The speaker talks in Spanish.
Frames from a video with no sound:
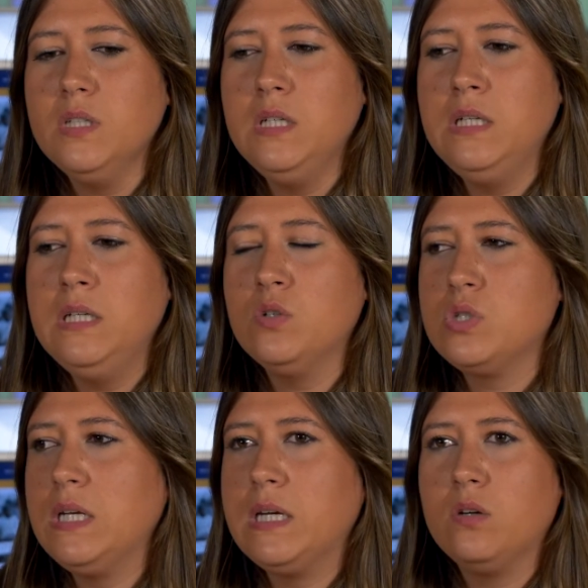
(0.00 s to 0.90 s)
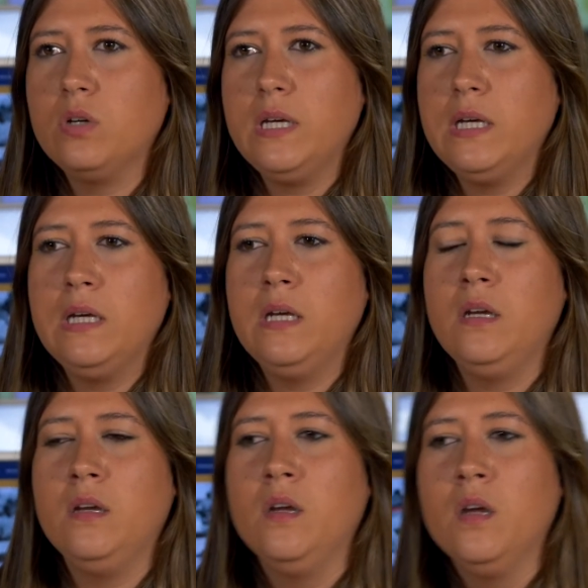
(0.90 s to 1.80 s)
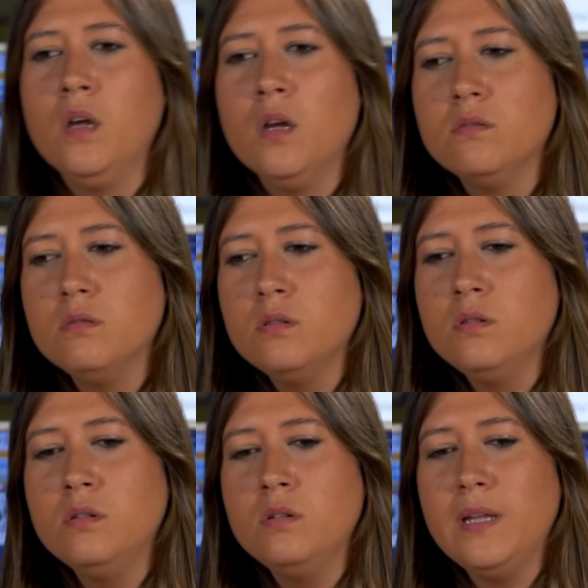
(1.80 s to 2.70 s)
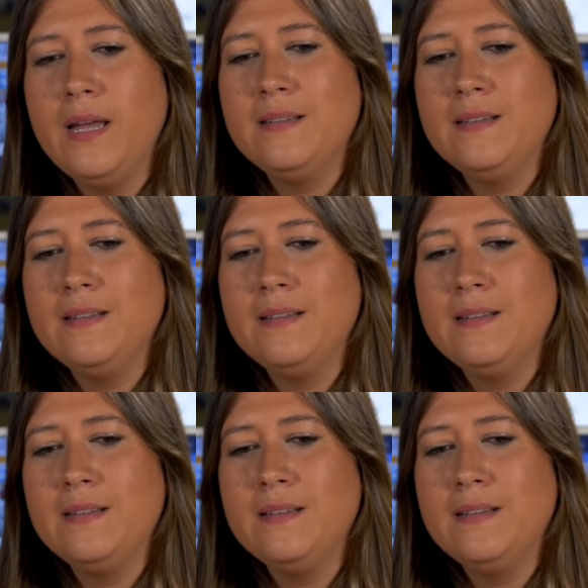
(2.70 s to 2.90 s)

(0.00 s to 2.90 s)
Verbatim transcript: y no sé, creo que mm,